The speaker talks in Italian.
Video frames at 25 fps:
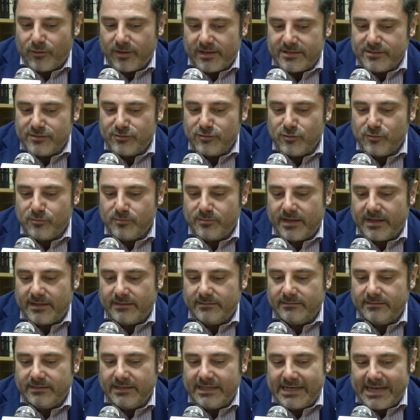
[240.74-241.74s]
che insomma,
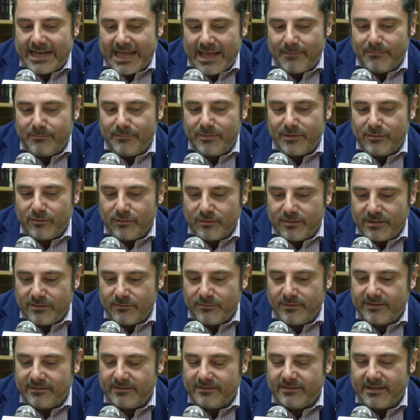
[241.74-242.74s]
nell'ambito di
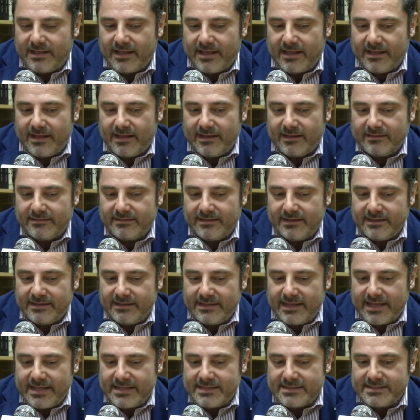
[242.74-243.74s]
questa
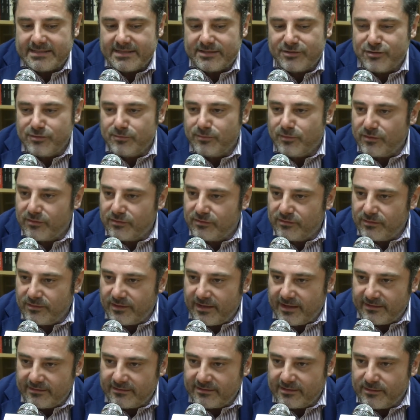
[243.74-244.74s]
sentenza ci possano
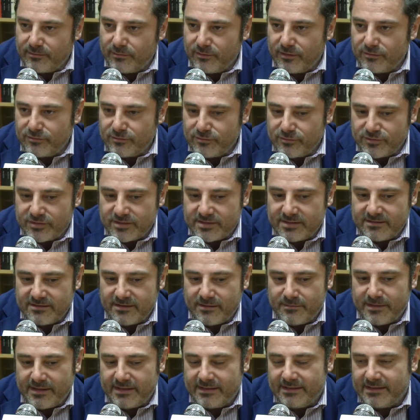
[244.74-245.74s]
essere poi
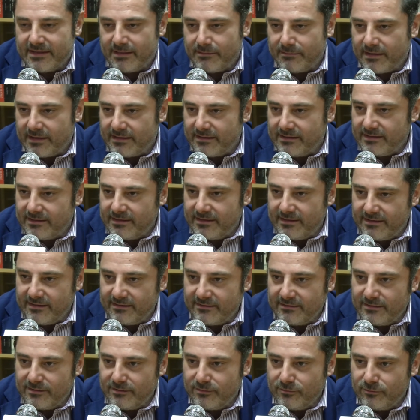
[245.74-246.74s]
successivamente da parte degli
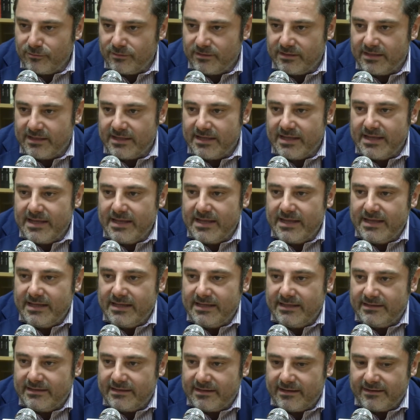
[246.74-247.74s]
istituti
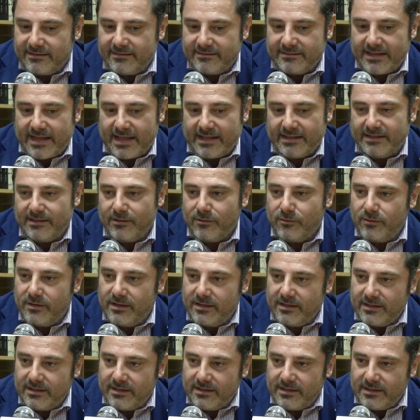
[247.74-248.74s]
interessati o le,
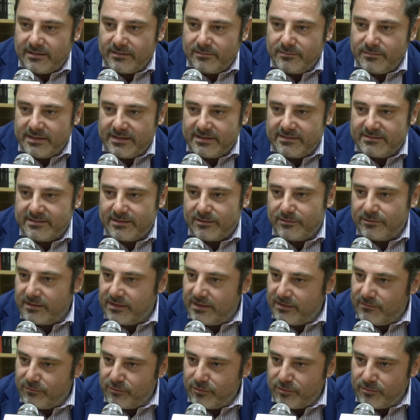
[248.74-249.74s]
il Ministero del
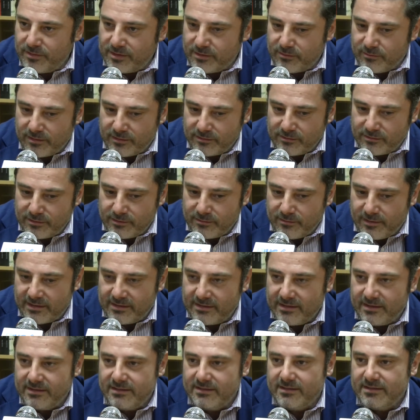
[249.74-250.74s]
Lavoro per quanto
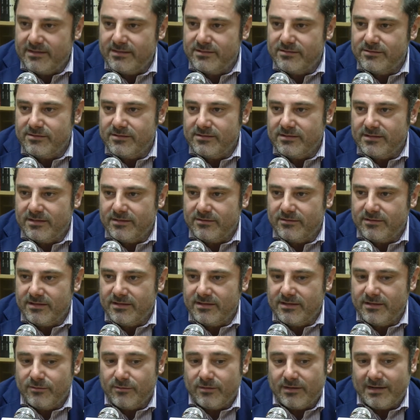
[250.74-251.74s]
riguarda le direzioni territoriali
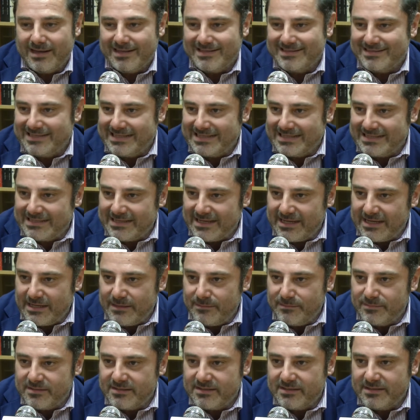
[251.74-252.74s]
del lavoro, la stessa
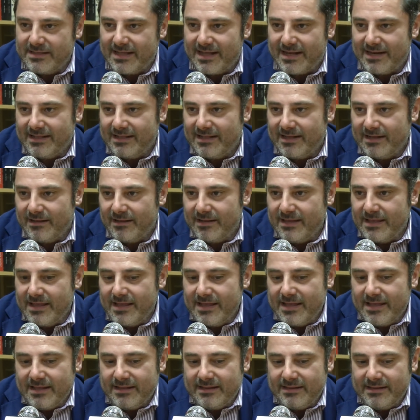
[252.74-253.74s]
IMSS dare delle
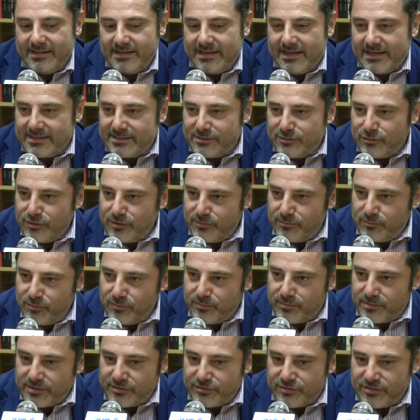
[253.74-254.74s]
indicazioni più
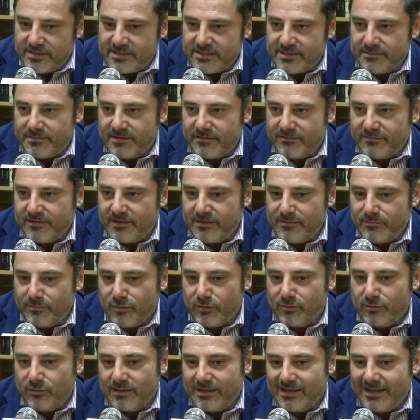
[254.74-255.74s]
precise per fare in
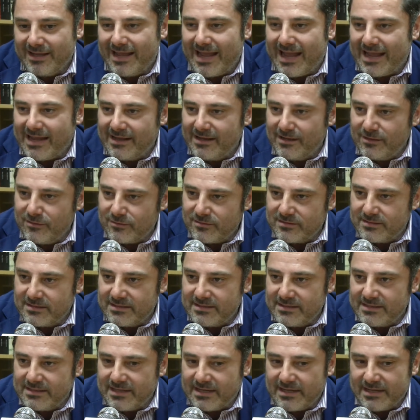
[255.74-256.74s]
modo che anche i nostri
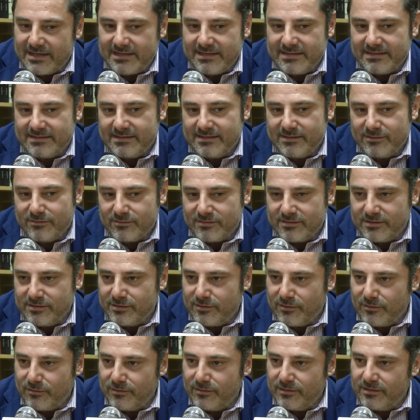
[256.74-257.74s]
sindacalisti non si
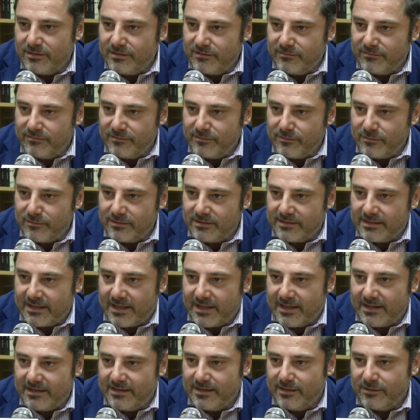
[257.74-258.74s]
trovino in
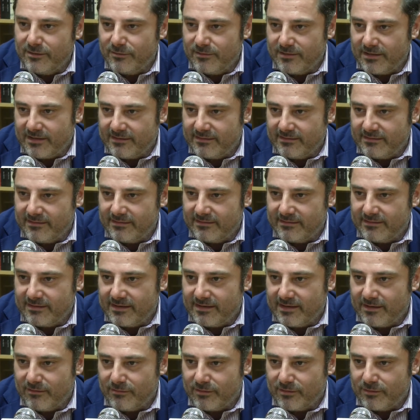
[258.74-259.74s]
difficoltà nel dover assistere i
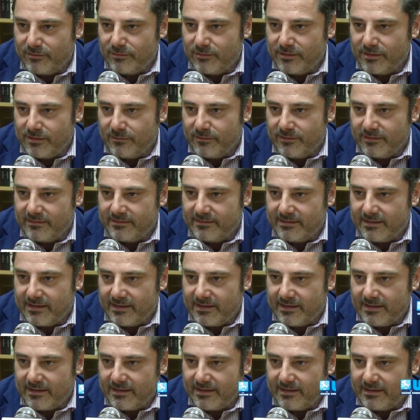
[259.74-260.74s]
lavoratori in
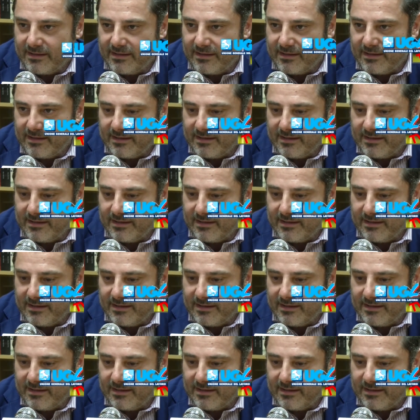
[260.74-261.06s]
questa